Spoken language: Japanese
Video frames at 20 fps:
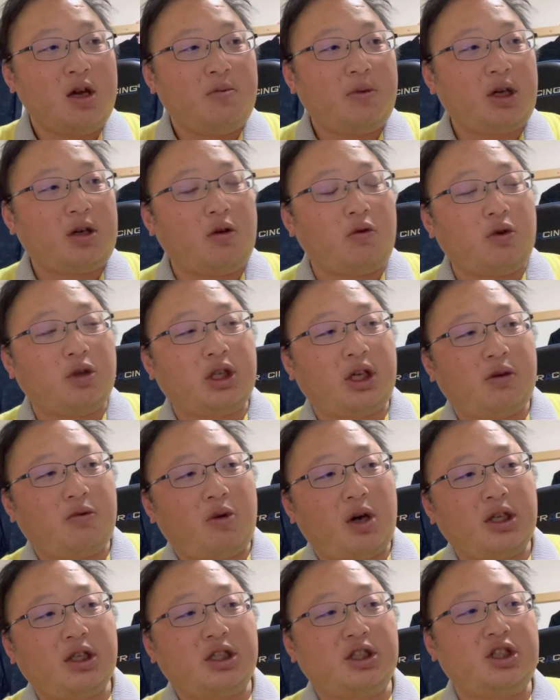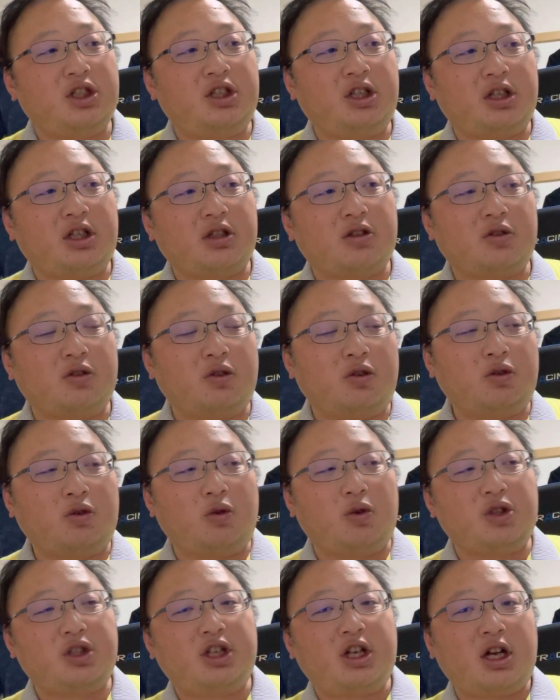まあ、過去でお話ししてたその
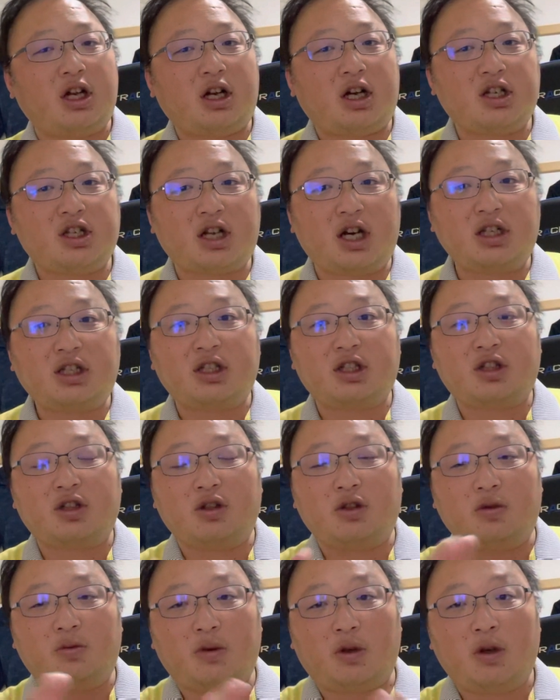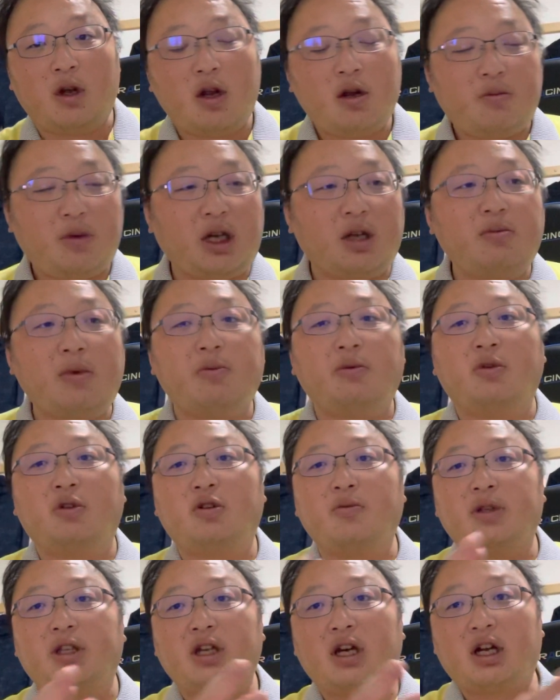投資でやらかした話っていうのも、まあ、今も
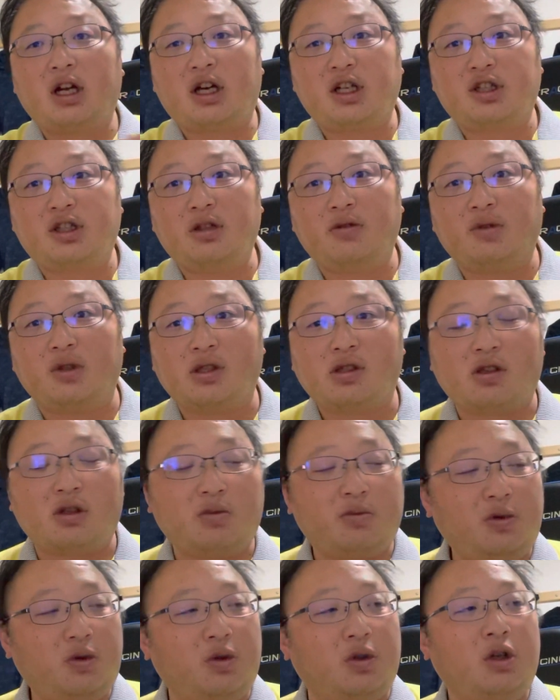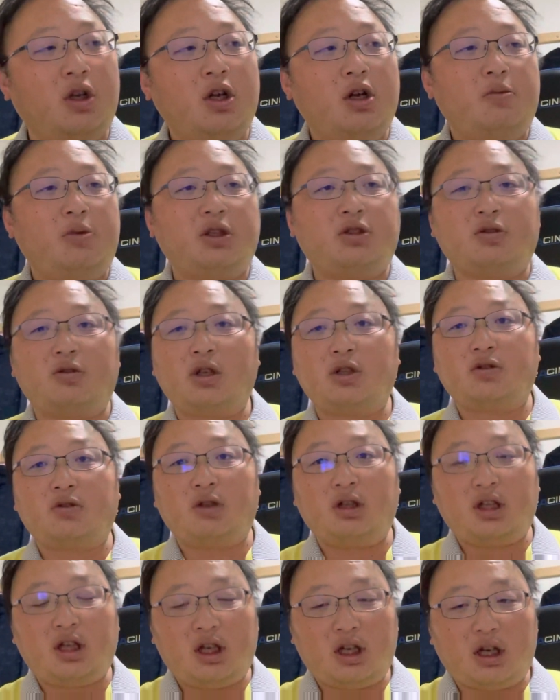含めてやらかしてるんですけども、まあ、それはそ
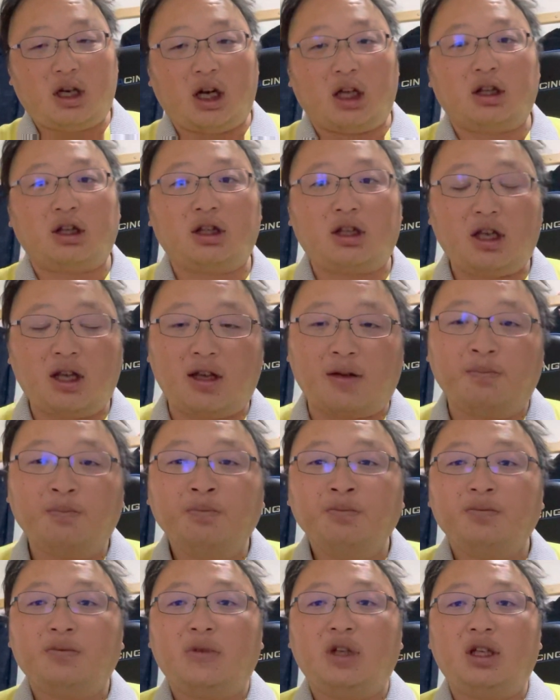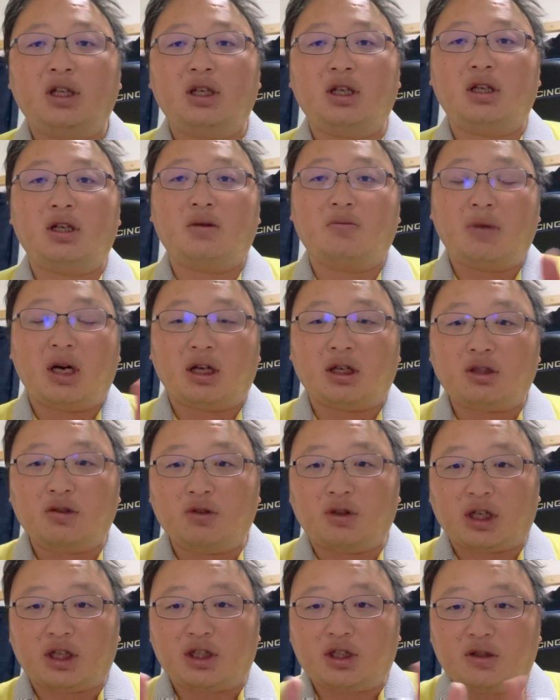れであって、で、まあ、
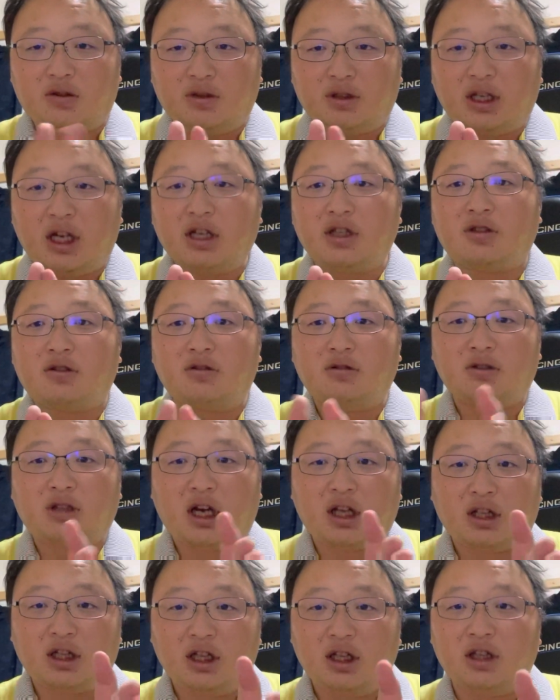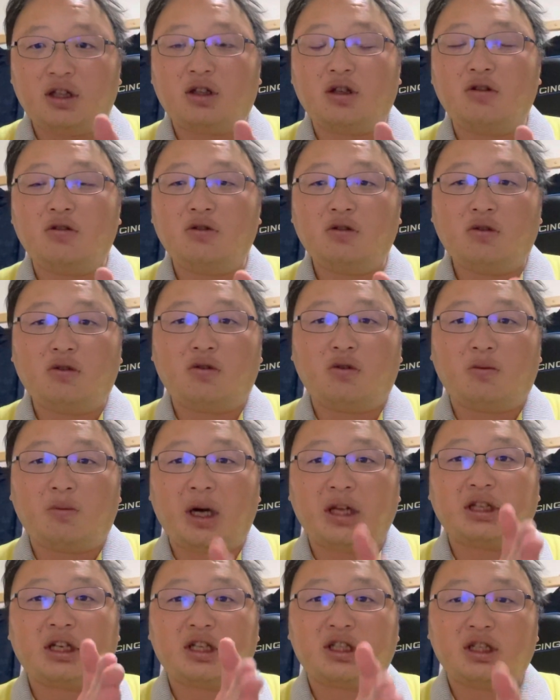言うたら蓄財する過程っていうのを、
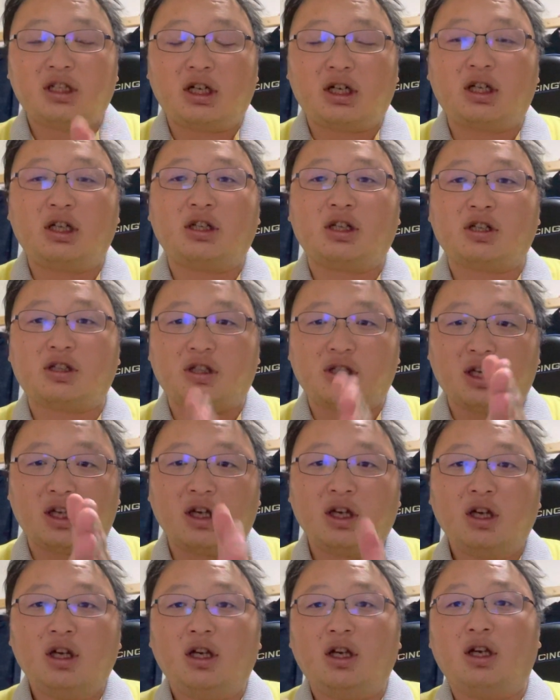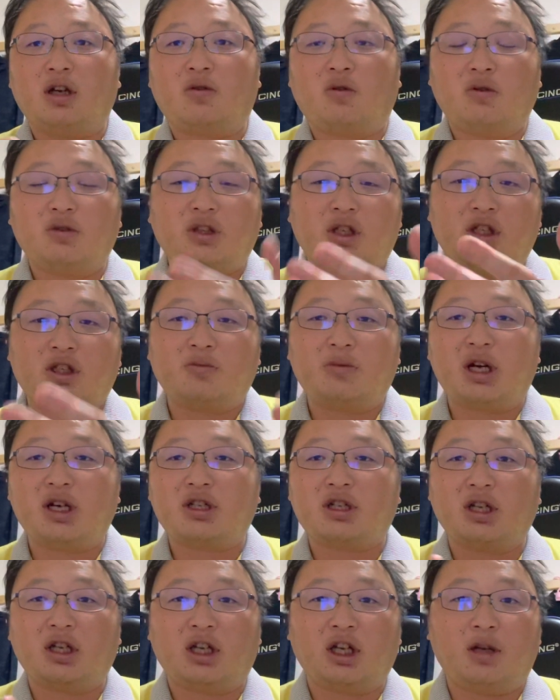まあ、出しながらですね、えコンテンツ回
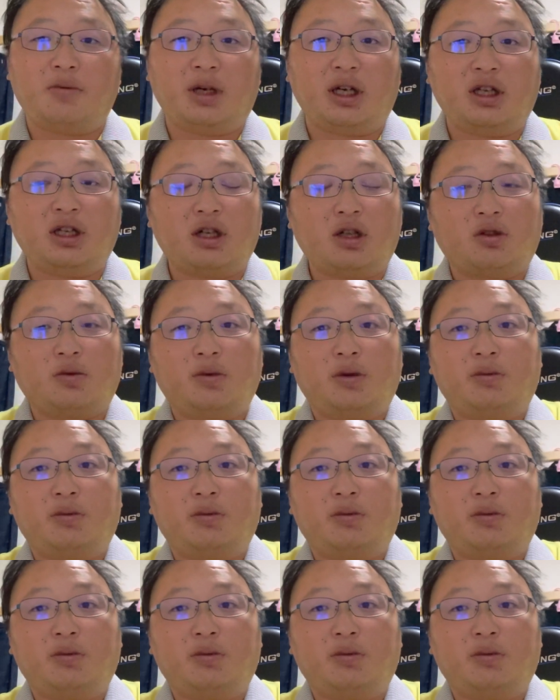していければいいなとも